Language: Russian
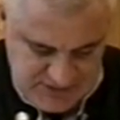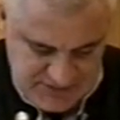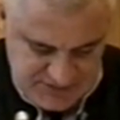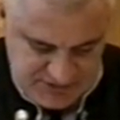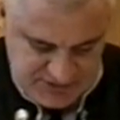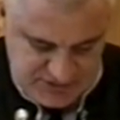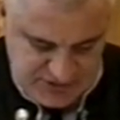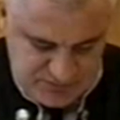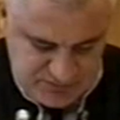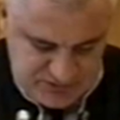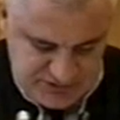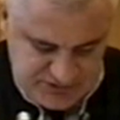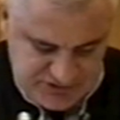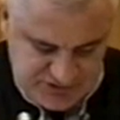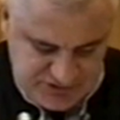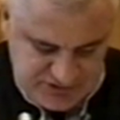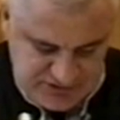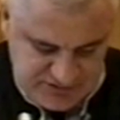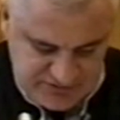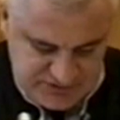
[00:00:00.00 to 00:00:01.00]
Затем
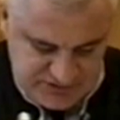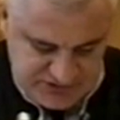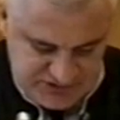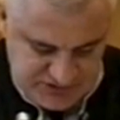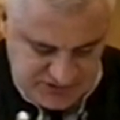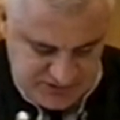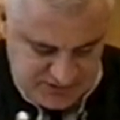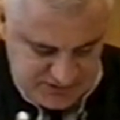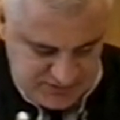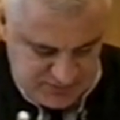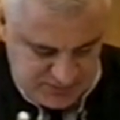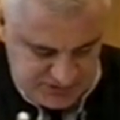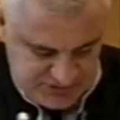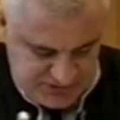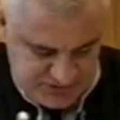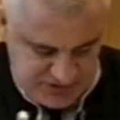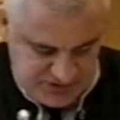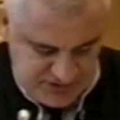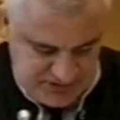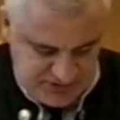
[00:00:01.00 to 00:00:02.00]
услышала выстрелы.
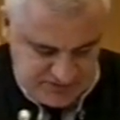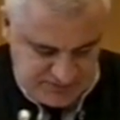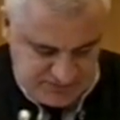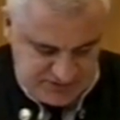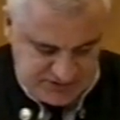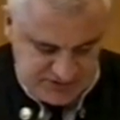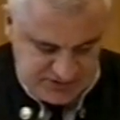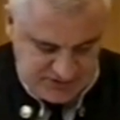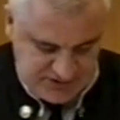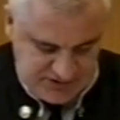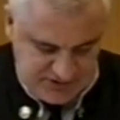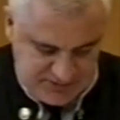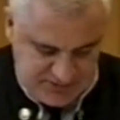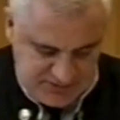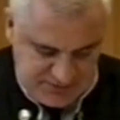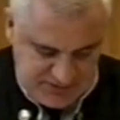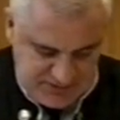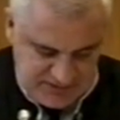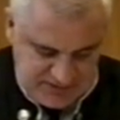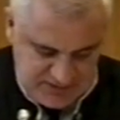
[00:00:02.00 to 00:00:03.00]
После третьего выстрела ей
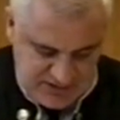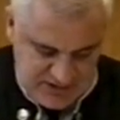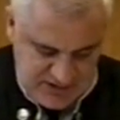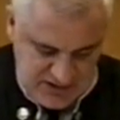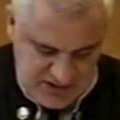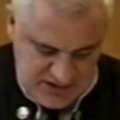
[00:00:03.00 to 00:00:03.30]
попала